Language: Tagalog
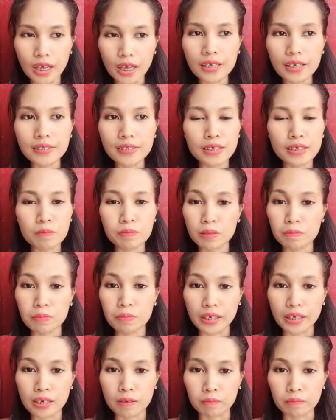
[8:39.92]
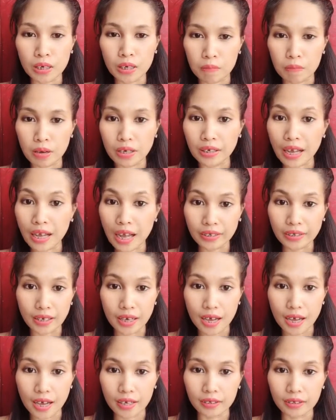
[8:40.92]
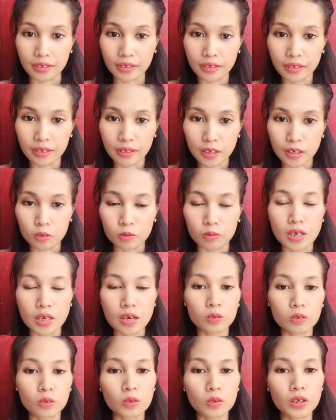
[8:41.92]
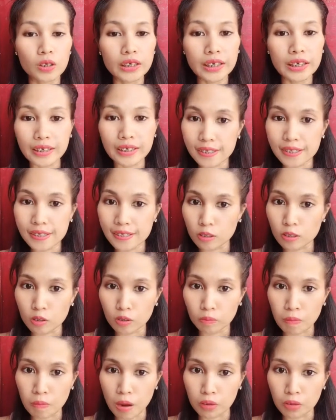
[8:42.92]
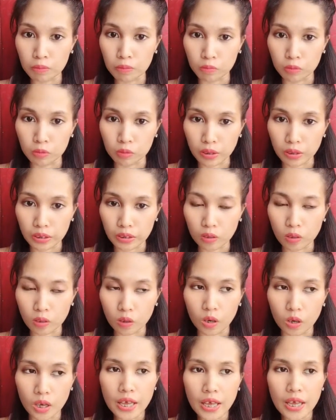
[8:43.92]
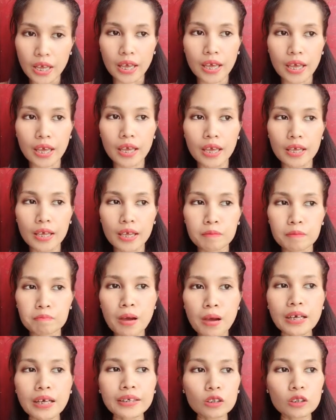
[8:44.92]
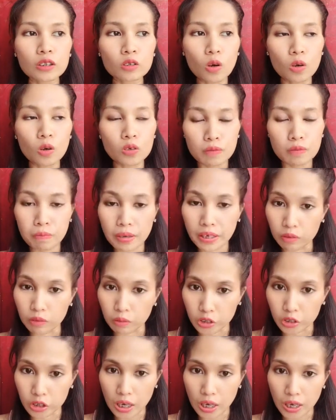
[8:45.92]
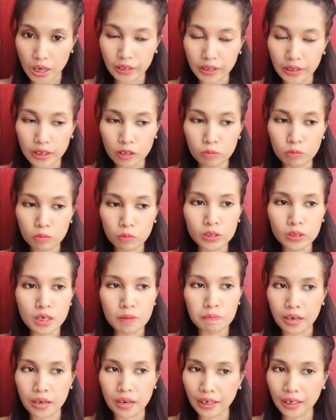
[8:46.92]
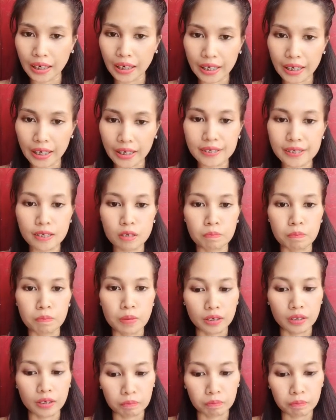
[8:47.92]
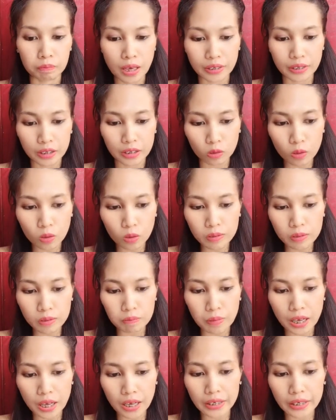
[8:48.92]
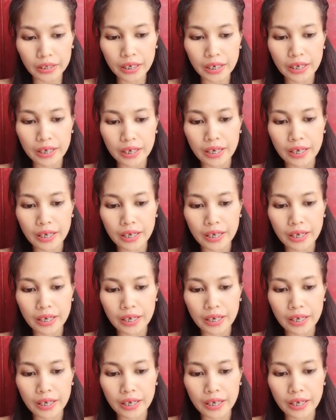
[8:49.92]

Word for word: ang sarap sa pakiramdam, ang gaan-gaan. So, na, so naging easy yung bowel movement ko. And pang-detoxify ko siya. Iniinom ko siya pang-cleanse and pang-detoxify